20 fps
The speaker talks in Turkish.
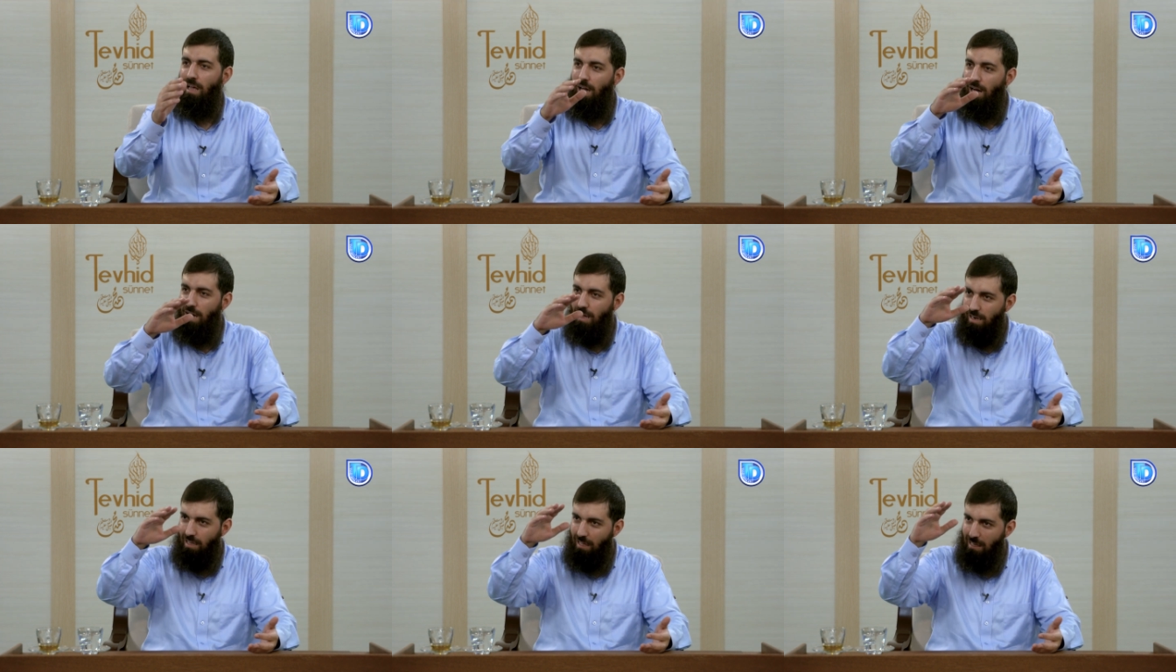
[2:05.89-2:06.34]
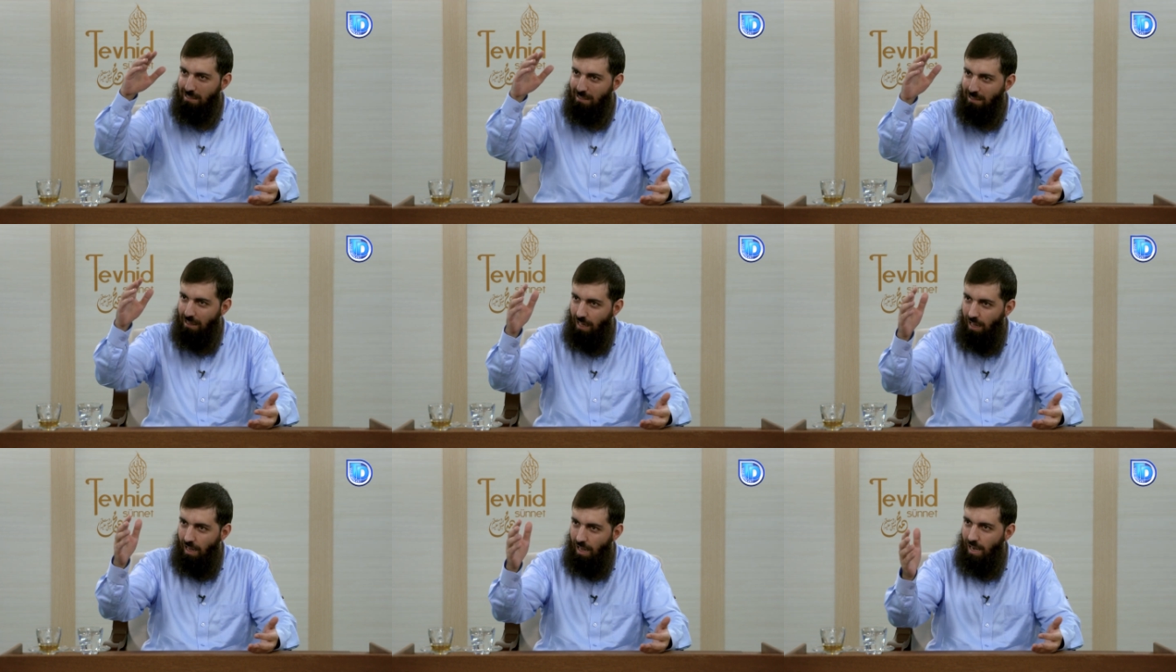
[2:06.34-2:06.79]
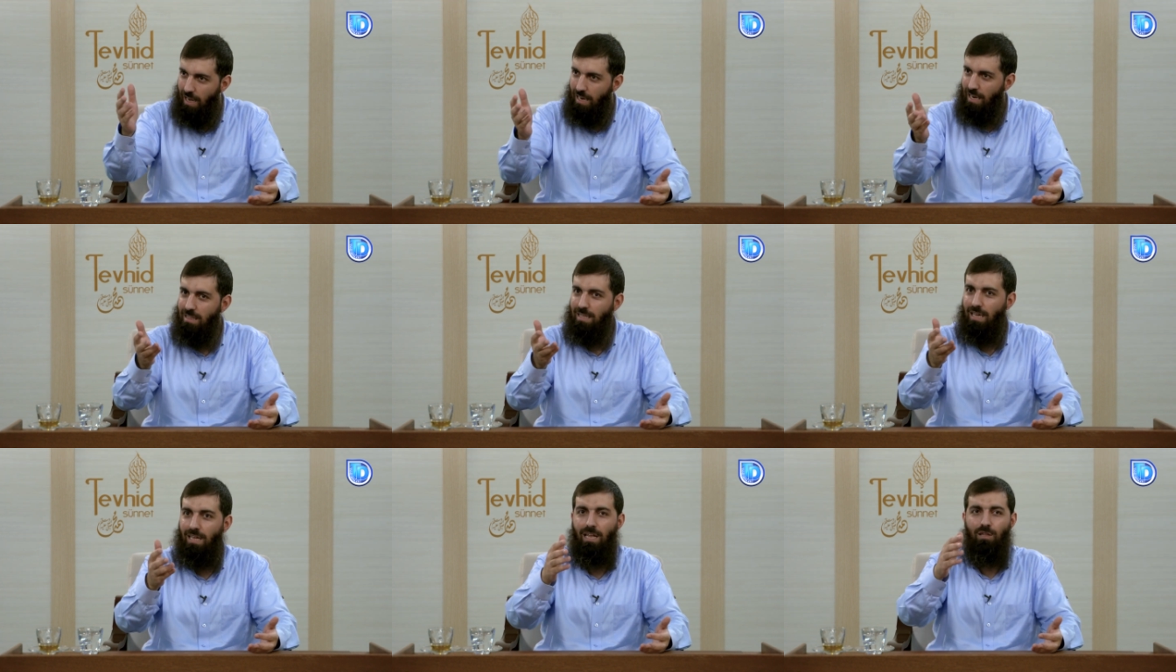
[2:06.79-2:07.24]
Arkasında
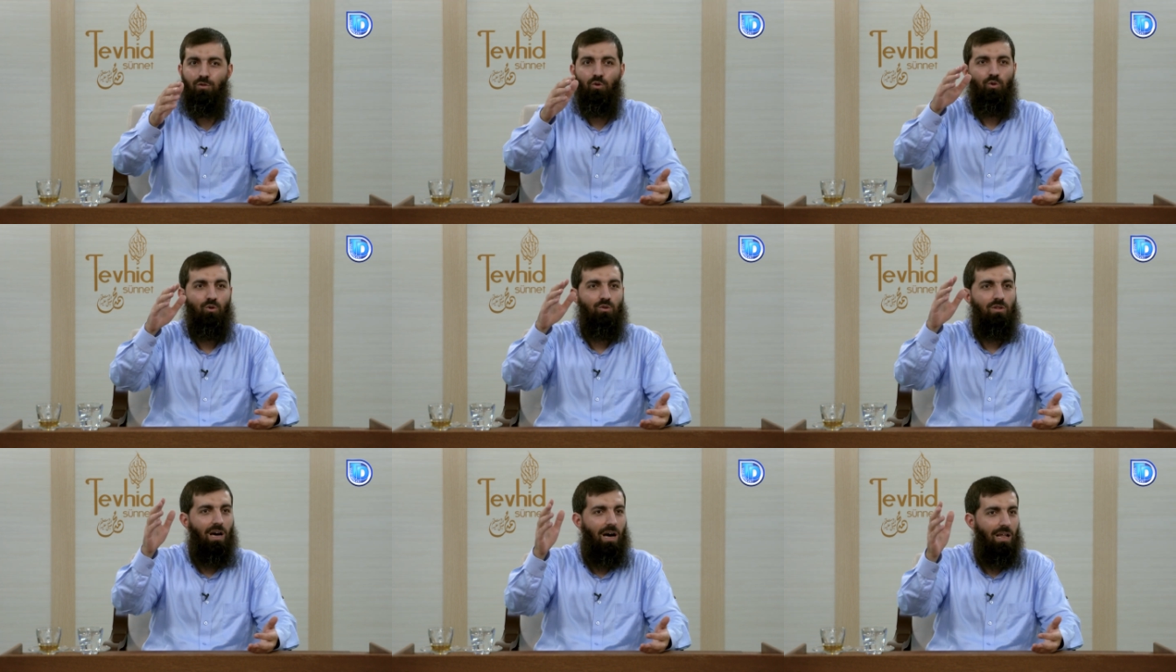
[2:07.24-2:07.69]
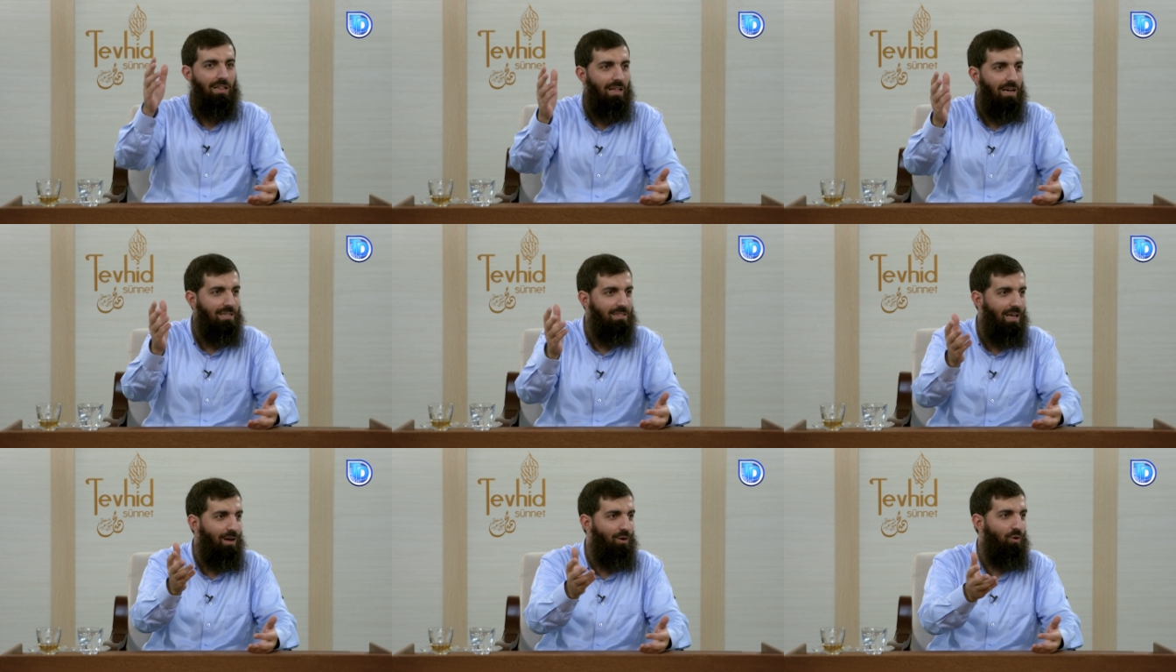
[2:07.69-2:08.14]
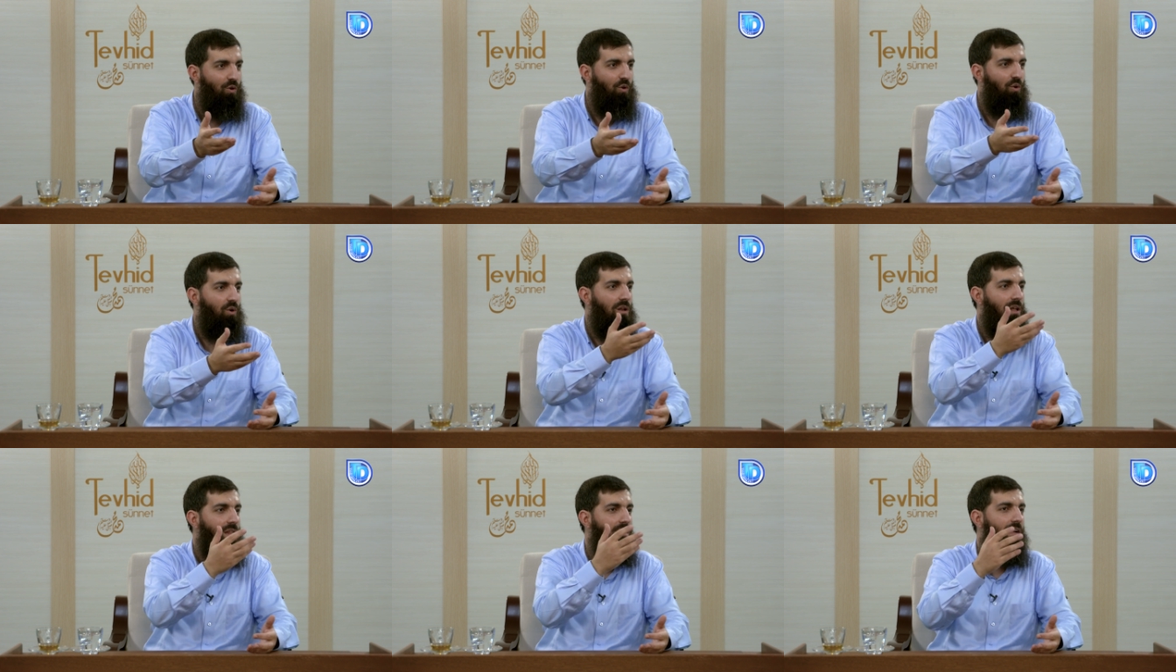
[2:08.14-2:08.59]
hakaret gelen önünde Allah'tan
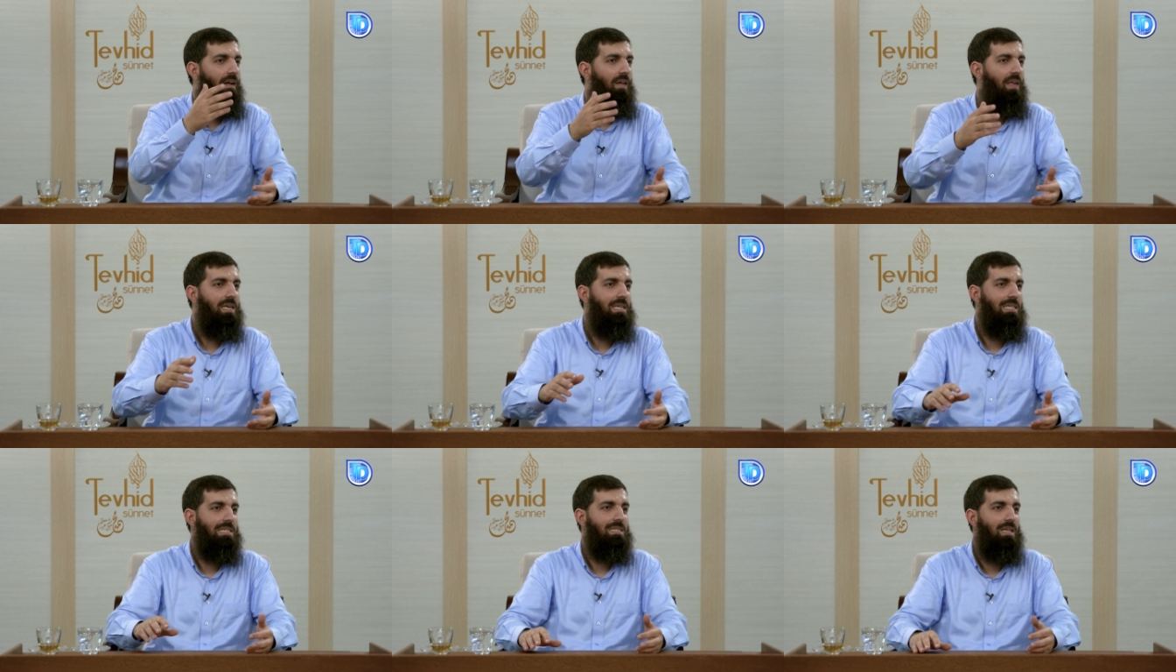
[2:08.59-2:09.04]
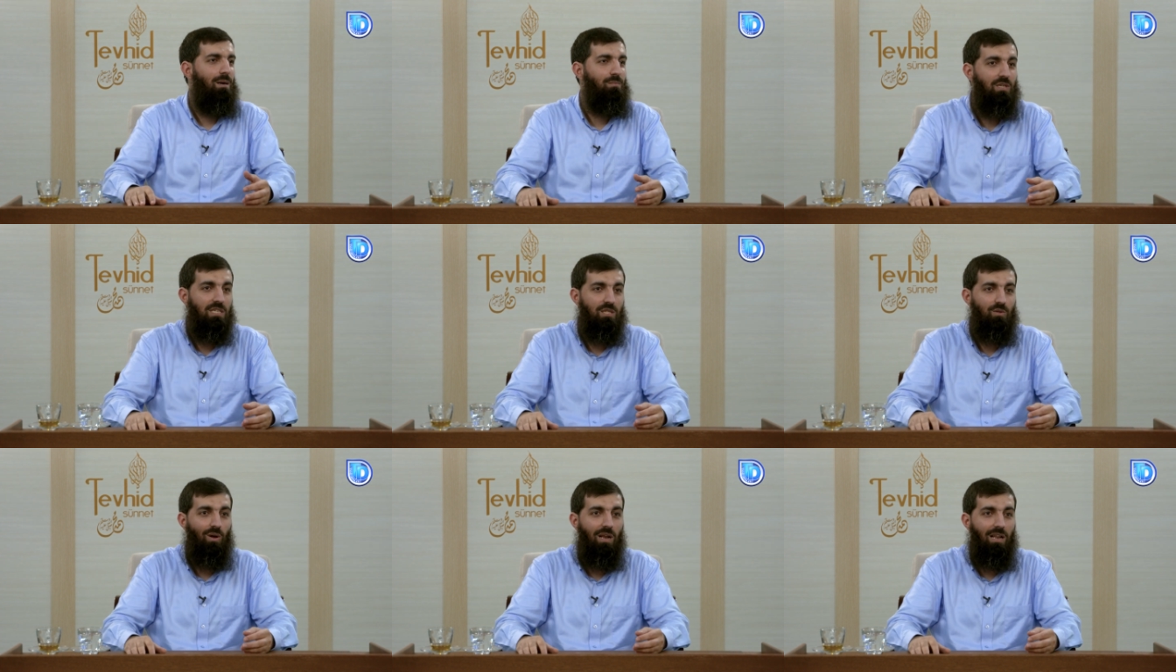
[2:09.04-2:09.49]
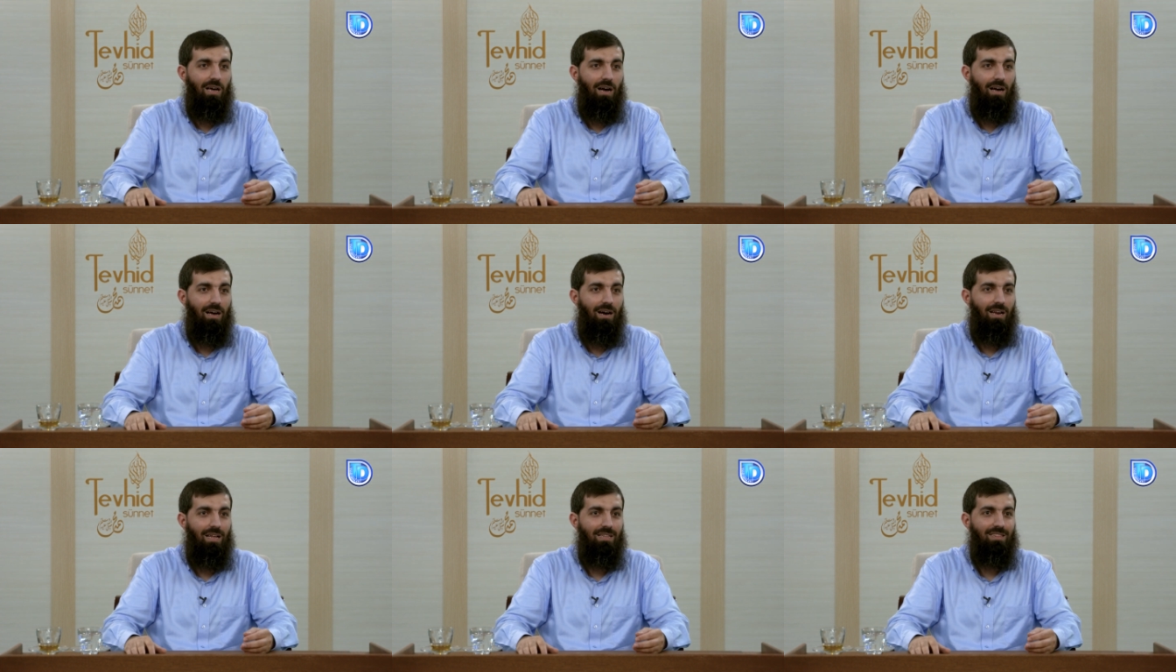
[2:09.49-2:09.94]
korkulan İslam kisveli
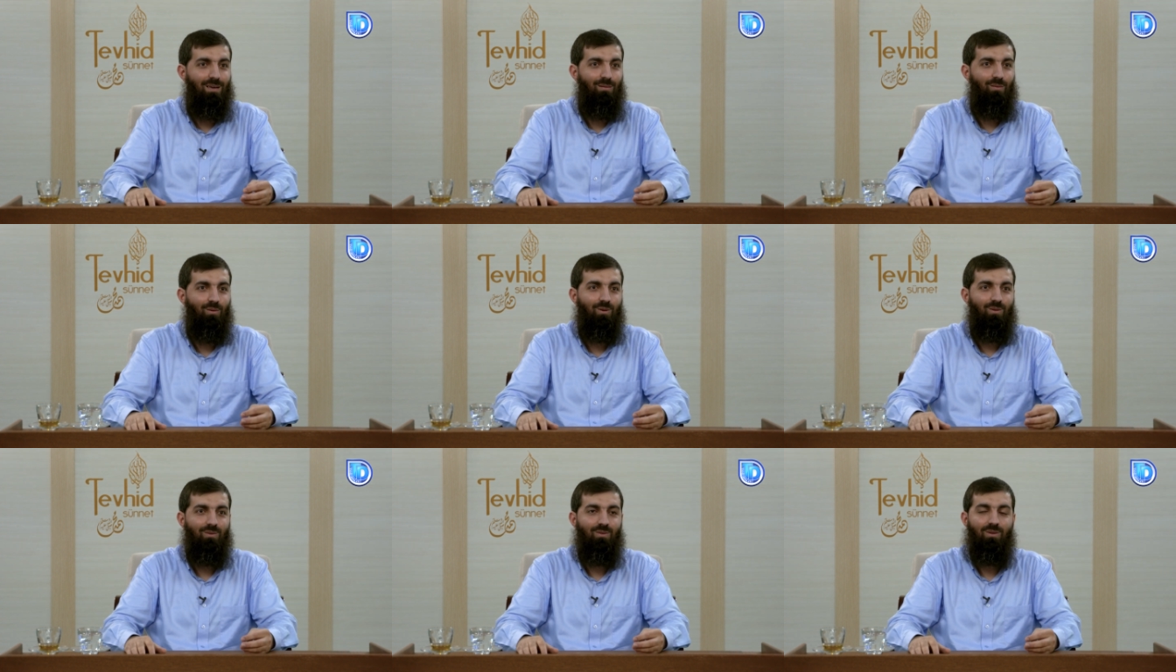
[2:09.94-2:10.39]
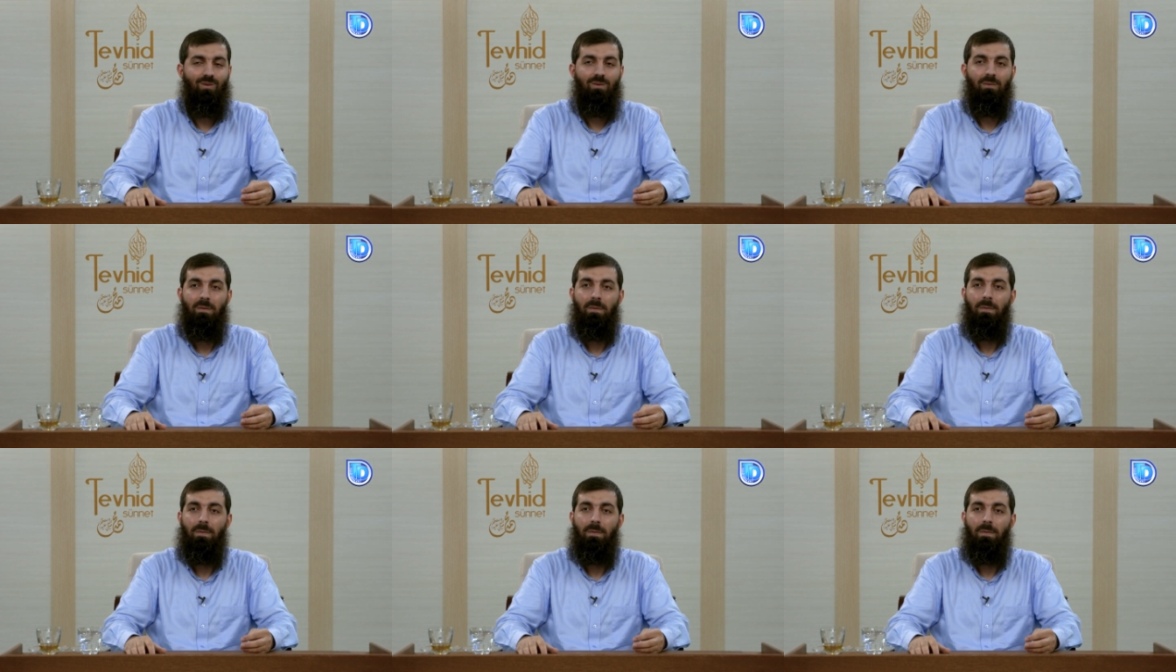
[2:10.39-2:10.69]
hakarette bulundum.